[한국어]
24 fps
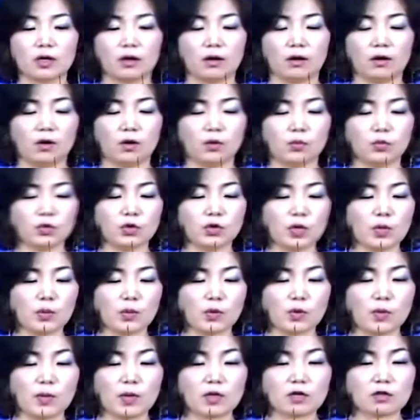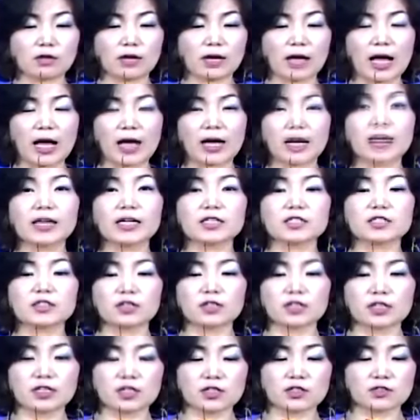어, 플로럴 폼하고 가까이
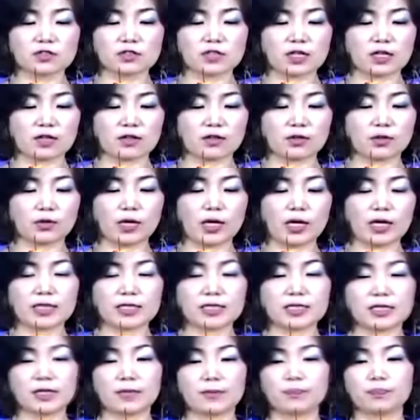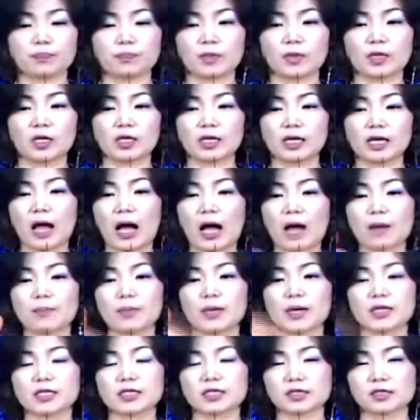처리를 해주세요. 그래야지 이
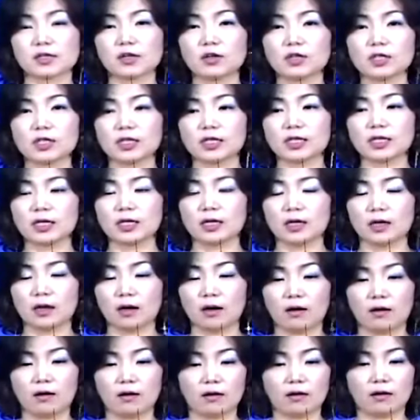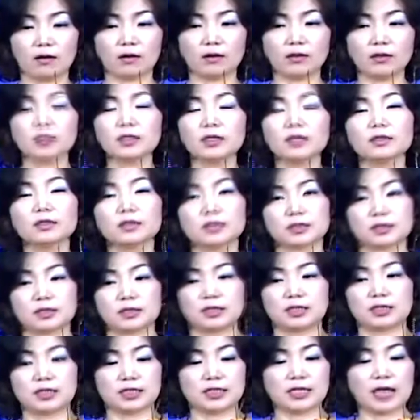앞에 이제 선이 어,
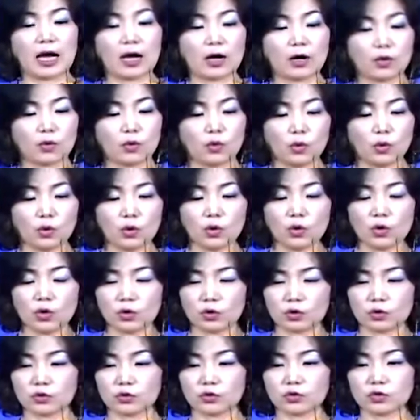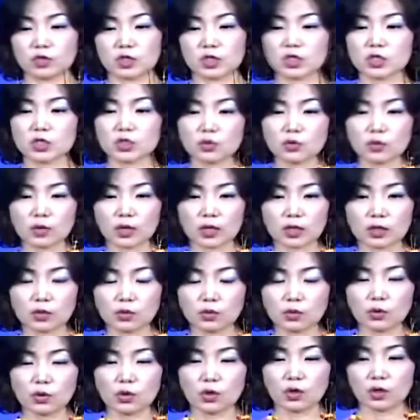흩어지지 않고, 그리고
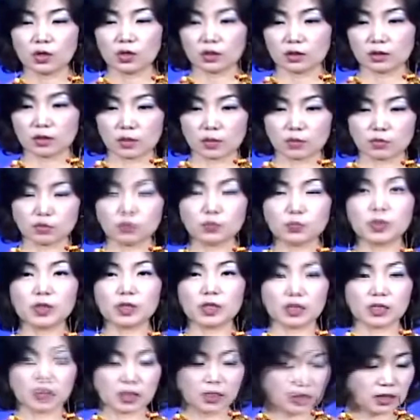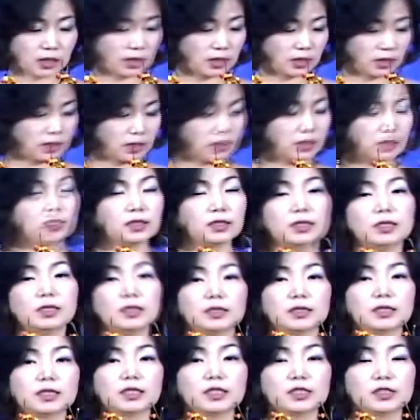뒤쪽에도 이렇게 부피를
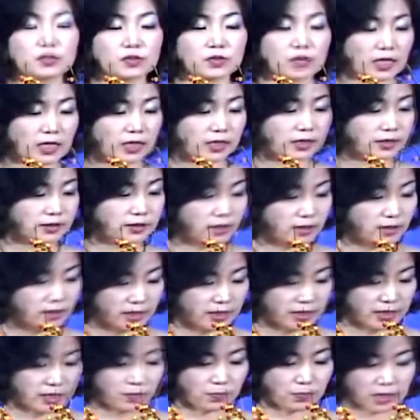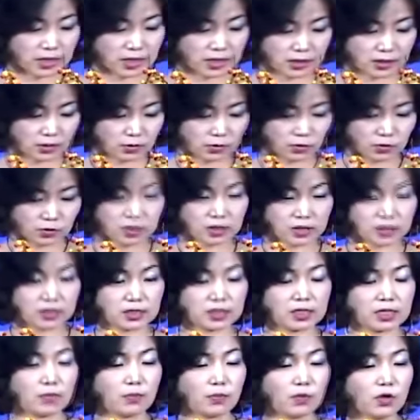느낄 수가 있거든요. 그러니까 깊이 있는
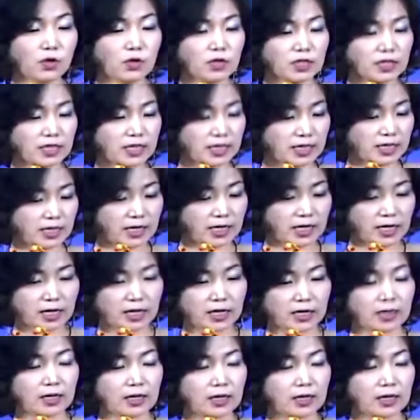꽃의 표현이 되니까